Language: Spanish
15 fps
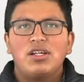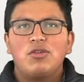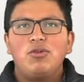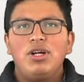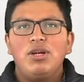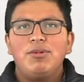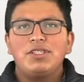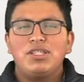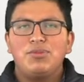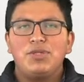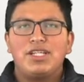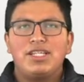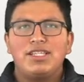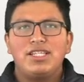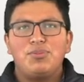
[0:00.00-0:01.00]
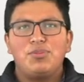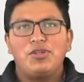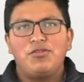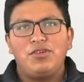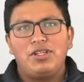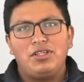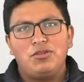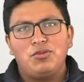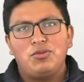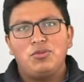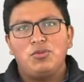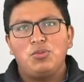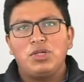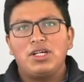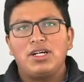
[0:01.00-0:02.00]
cuál va a ser mi canal preferido,
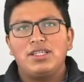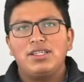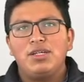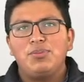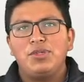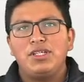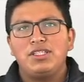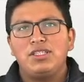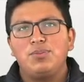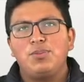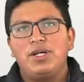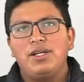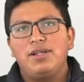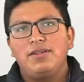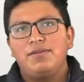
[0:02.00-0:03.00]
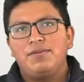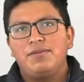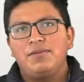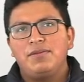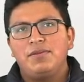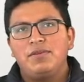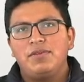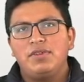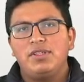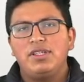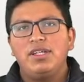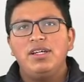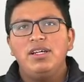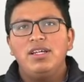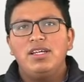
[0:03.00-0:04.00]
mi canal principal.
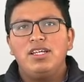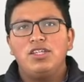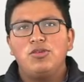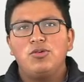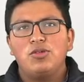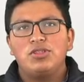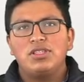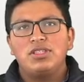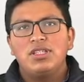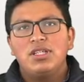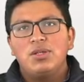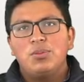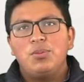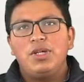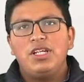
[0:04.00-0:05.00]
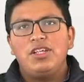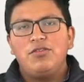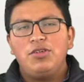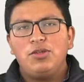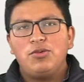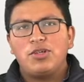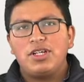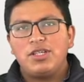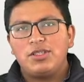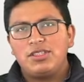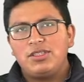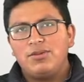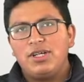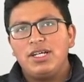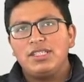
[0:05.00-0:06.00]
¿Ya? Entonces, verifico que
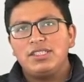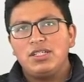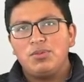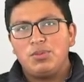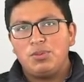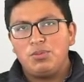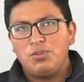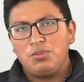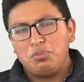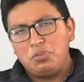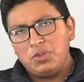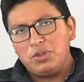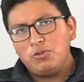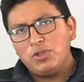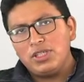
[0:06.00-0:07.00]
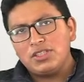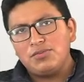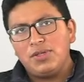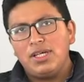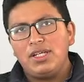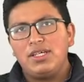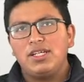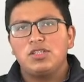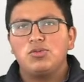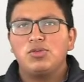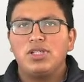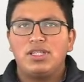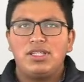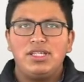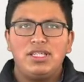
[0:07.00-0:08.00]
si van a hacer mm, unas ferias,
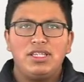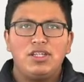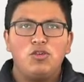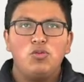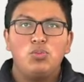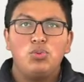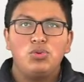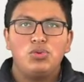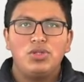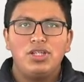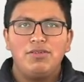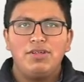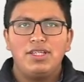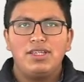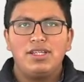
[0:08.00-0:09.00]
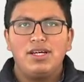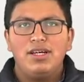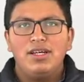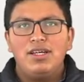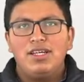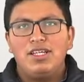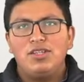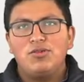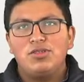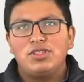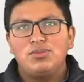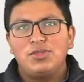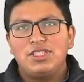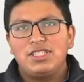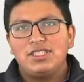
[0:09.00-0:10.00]
una tienda, un punto de venta,
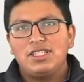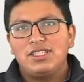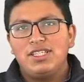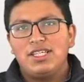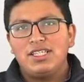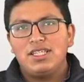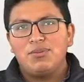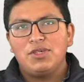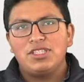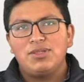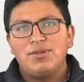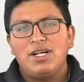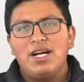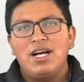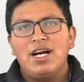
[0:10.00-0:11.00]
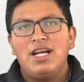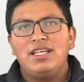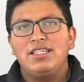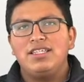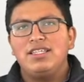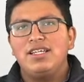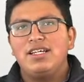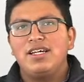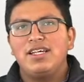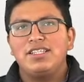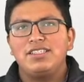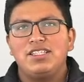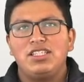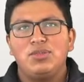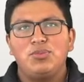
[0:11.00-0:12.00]
entonces mis estrategias también se van a alinear a
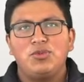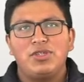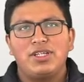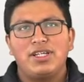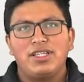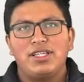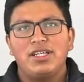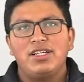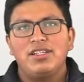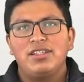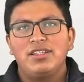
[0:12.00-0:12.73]
ese tipo de canal.